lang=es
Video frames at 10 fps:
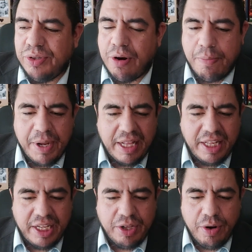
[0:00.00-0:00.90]
copia de
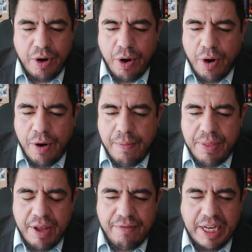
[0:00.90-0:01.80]
TikTok o
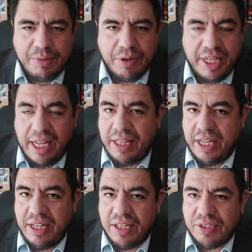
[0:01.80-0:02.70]
Facebook
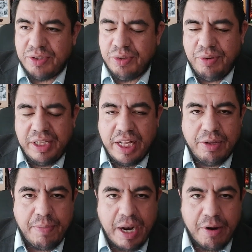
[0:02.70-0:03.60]
Dating, su
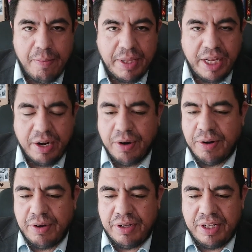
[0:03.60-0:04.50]
intento para competir
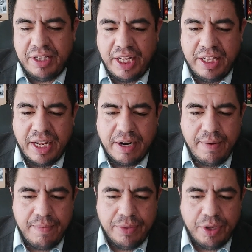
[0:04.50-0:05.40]
con Tinder.
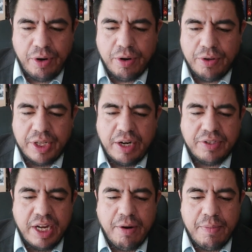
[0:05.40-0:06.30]
Todo lo contrario,
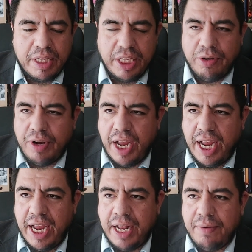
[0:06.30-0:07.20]
se ha convertido
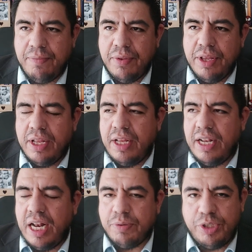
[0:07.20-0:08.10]
en
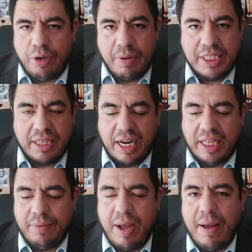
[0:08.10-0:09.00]
la opción más
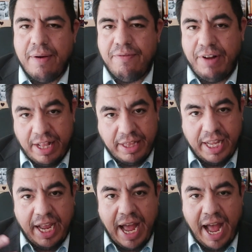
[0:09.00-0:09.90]
atractiva
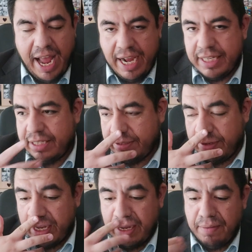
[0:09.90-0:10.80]
frente a X,
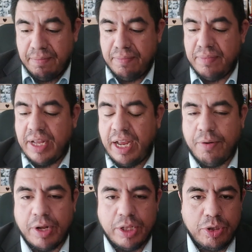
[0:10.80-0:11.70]
eh,
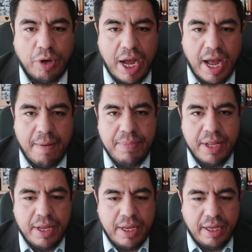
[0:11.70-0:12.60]
en cuanto a
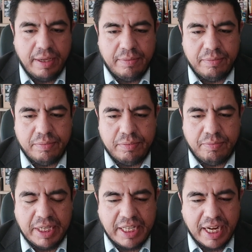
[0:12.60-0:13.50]
eh,
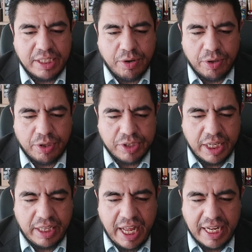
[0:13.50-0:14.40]
mensajes cortos
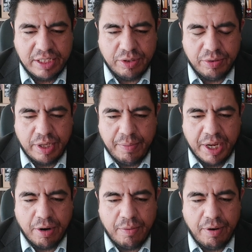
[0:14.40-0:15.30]
de texto, de
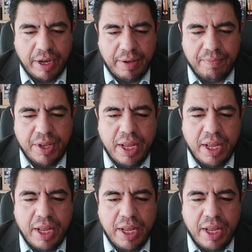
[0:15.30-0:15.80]
microblogging.